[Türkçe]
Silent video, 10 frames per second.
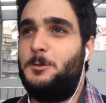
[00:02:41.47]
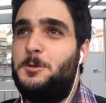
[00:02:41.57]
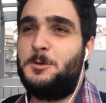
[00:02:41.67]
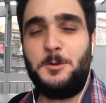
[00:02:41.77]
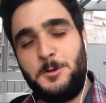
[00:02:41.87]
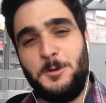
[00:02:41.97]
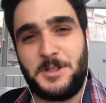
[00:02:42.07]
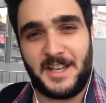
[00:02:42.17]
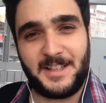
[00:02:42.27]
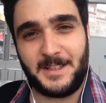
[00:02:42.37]
düşüşünü
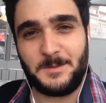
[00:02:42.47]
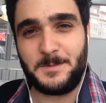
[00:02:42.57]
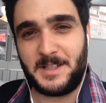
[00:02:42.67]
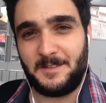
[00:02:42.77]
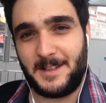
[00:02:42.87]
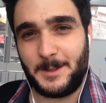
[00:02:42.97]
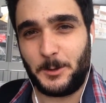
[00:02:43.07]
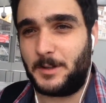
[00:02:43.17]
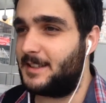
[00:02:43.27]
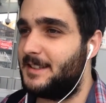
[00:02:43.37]
çektiğim sevgili
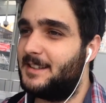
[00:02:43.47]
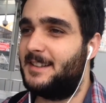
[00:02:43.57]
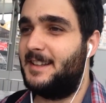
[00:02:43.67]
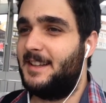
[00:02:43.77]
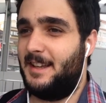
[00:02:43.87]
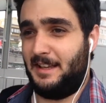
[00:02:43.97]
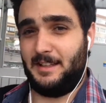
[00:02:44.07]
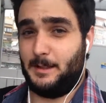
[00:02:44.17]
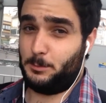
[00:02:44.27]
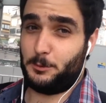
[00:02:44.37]

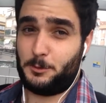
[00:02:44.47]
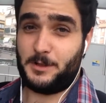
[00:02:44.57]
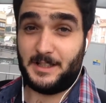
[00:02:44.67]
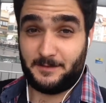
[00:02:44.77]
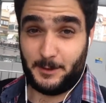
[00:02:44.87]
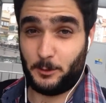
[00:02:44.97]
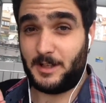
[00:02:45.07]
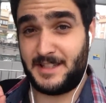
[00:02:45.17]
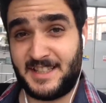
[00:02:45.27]
Gökhan'la buluşacağız ve Gökhan